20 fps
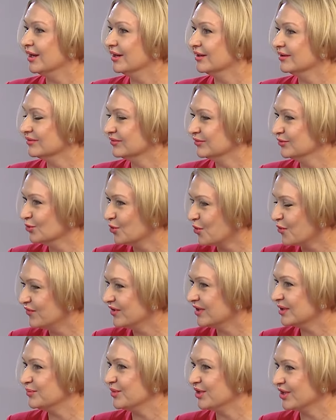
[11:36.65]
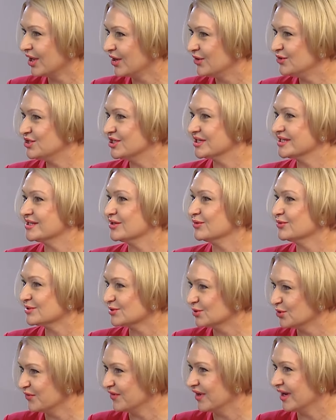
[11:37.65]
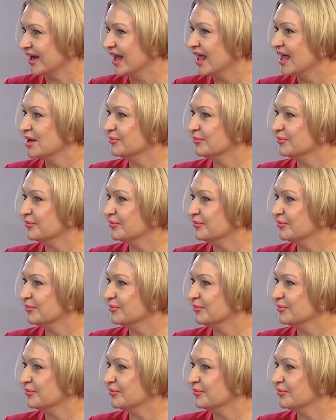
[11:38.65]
в новых меняющихся условиях.